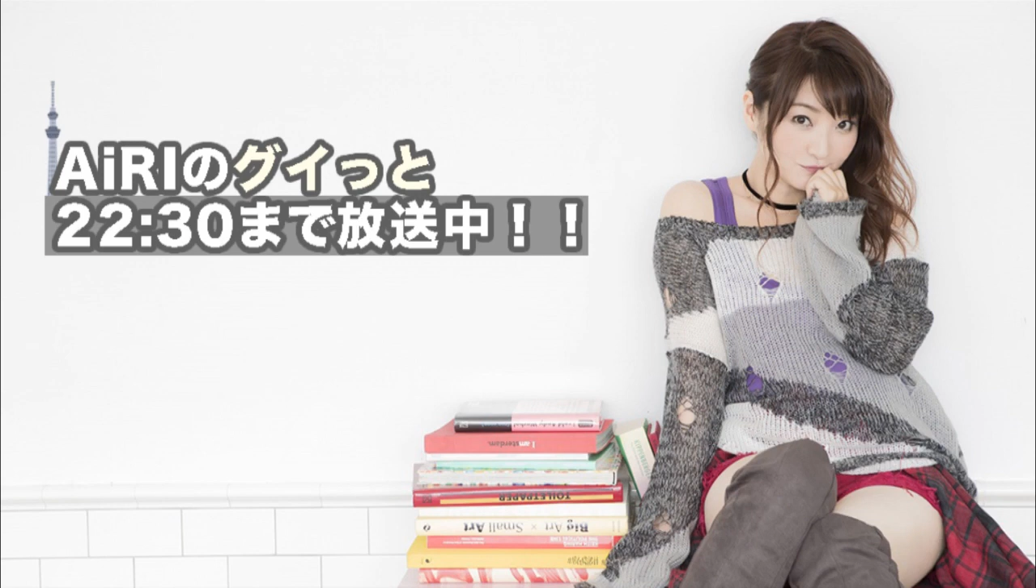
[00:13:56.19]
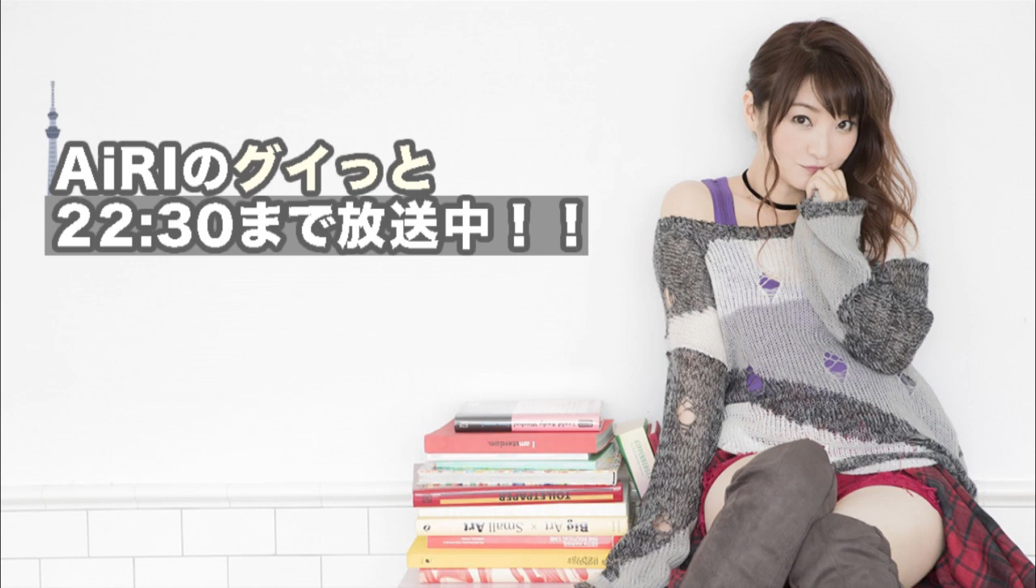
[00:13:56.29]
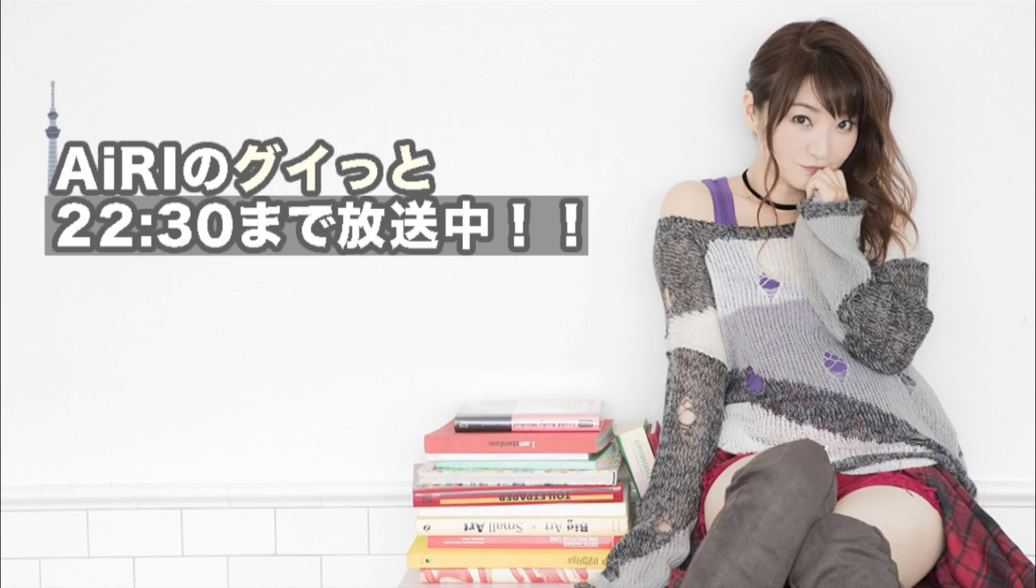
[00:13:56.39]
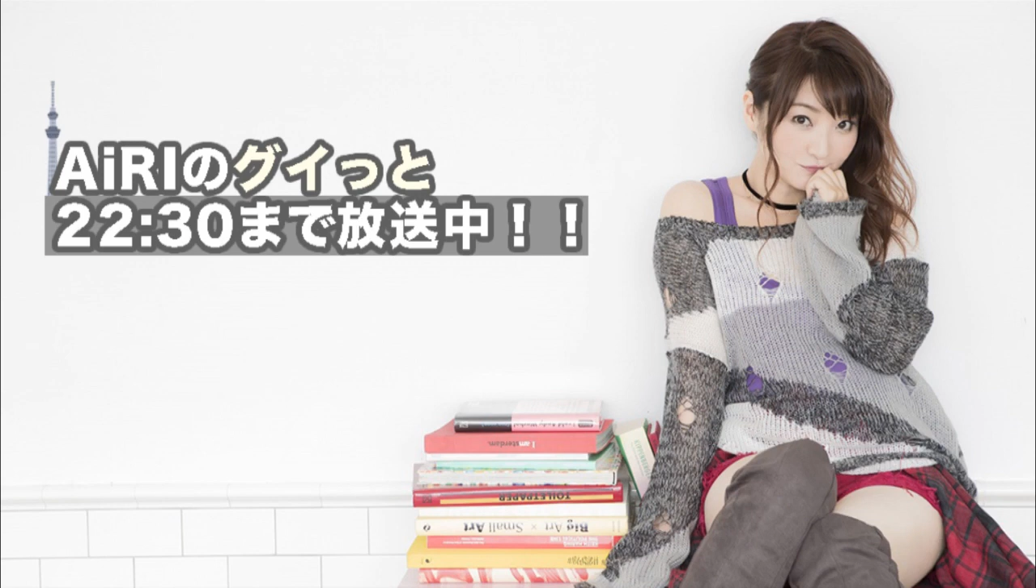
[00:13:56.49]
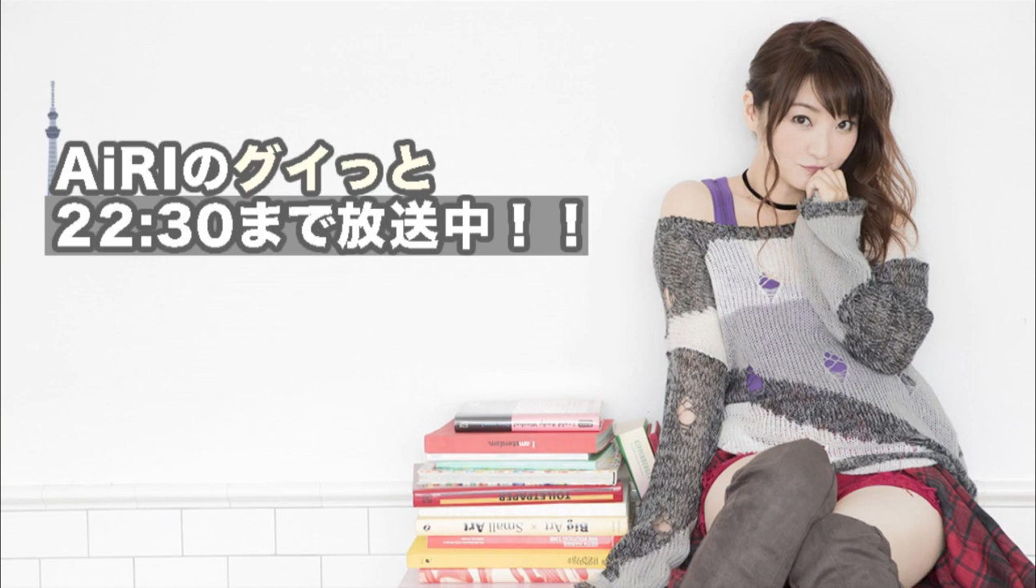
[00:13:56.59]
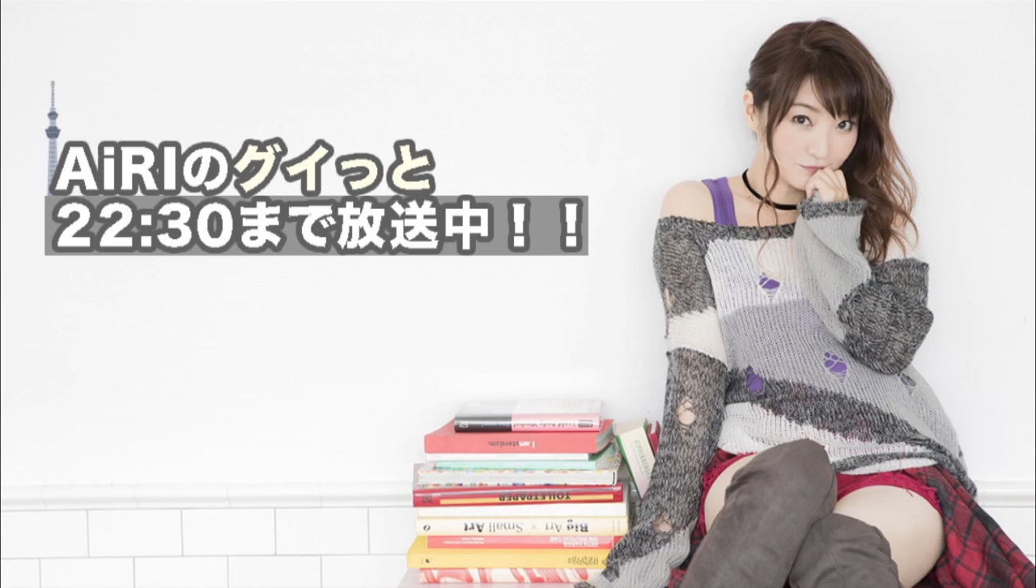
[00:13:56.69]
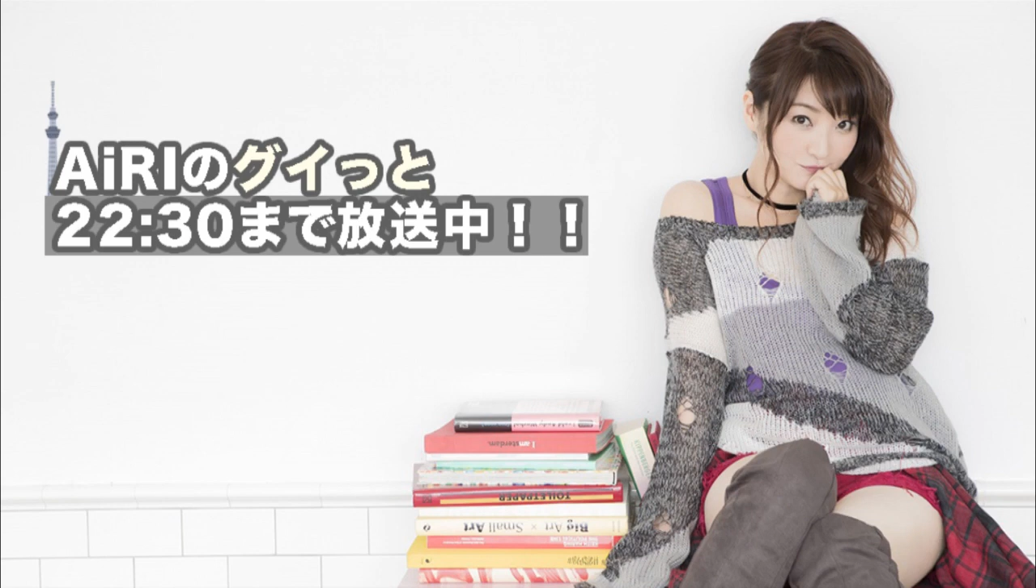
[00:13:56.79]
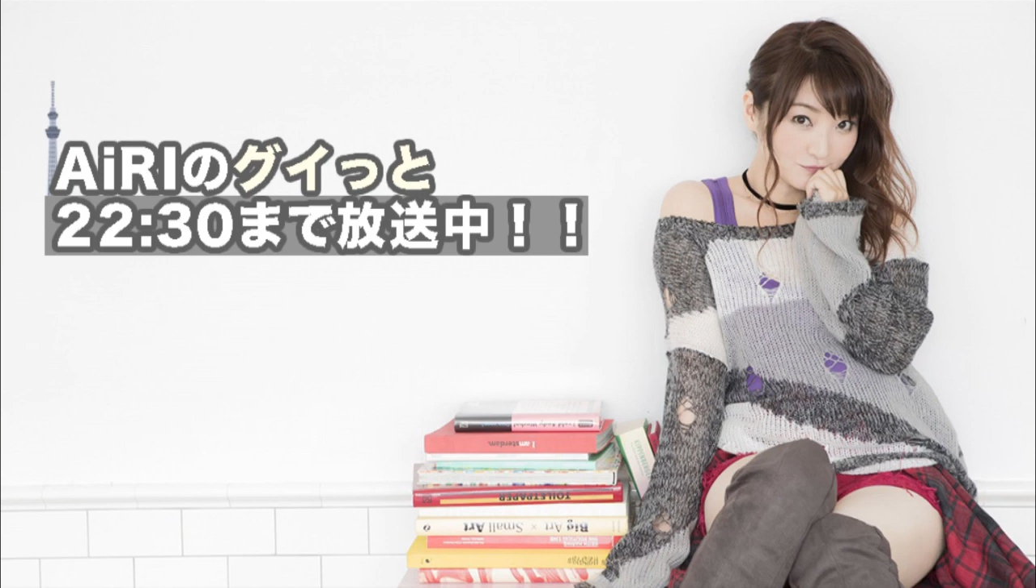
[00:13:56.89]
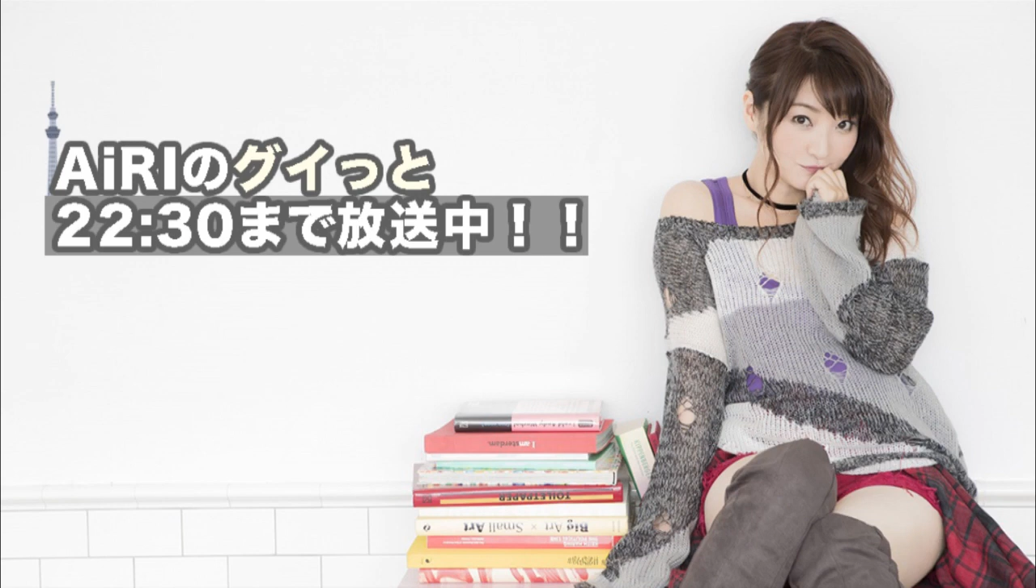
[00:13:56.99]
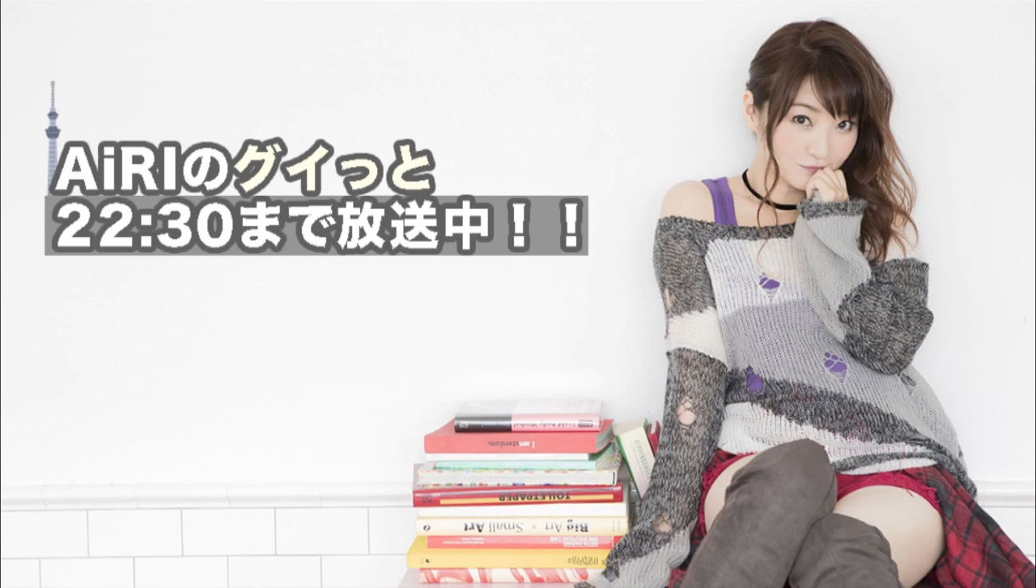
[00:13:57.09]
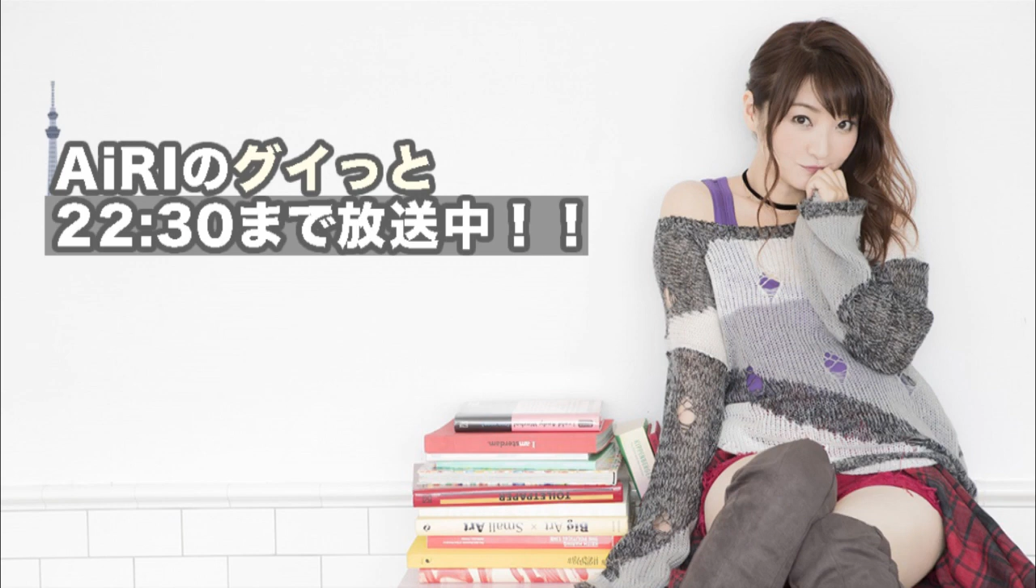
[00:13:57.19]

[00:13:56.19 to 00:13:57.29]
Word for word: きたりとか、